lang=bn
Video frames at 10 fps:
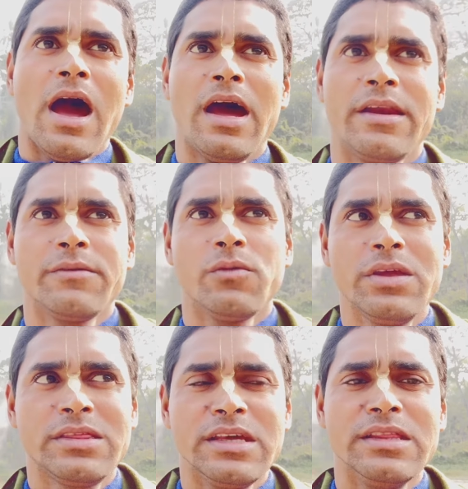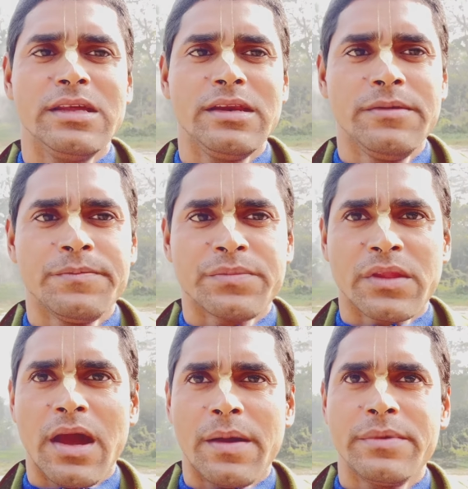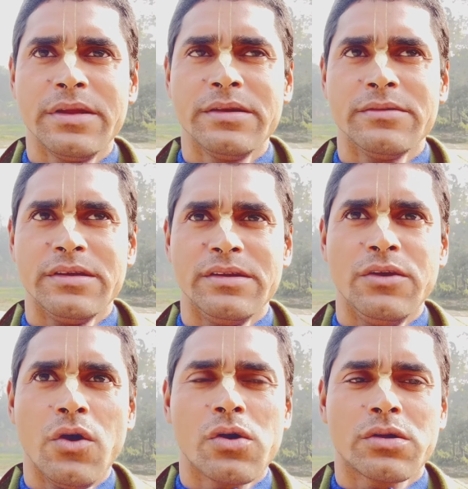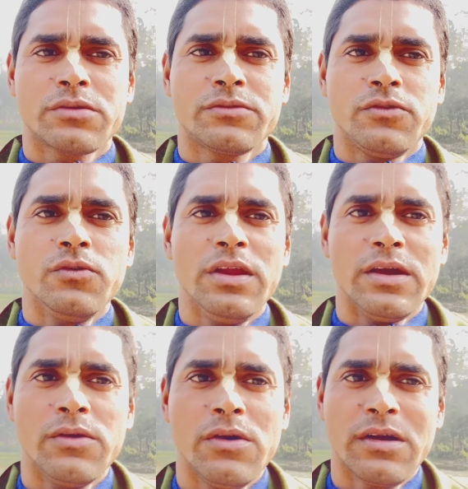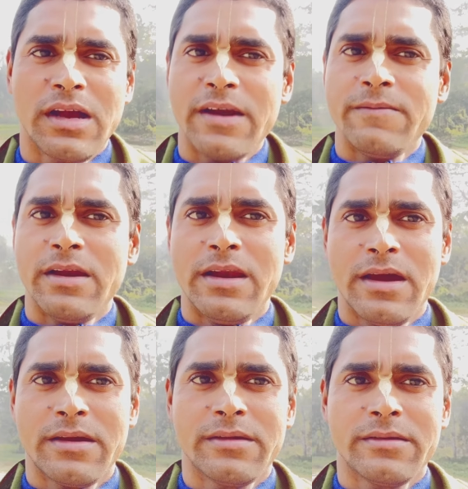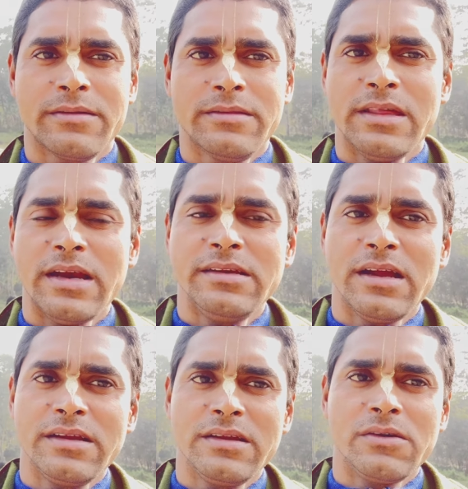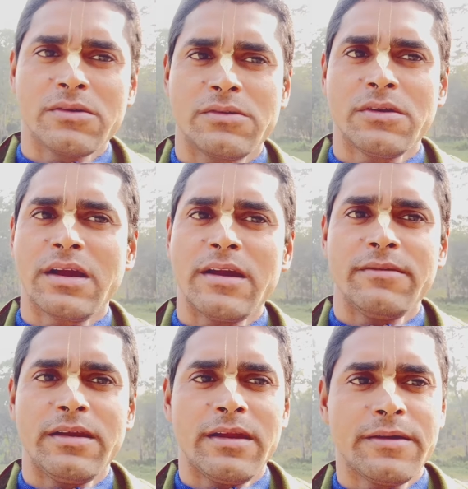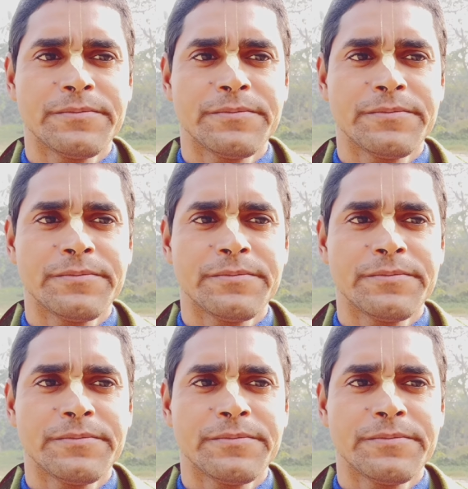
আর ওই তিন দিন আপনি ওই নখ চুল এগুলো কাটবেন না দাড়ি টাড়ি নখ টক কাটবেন না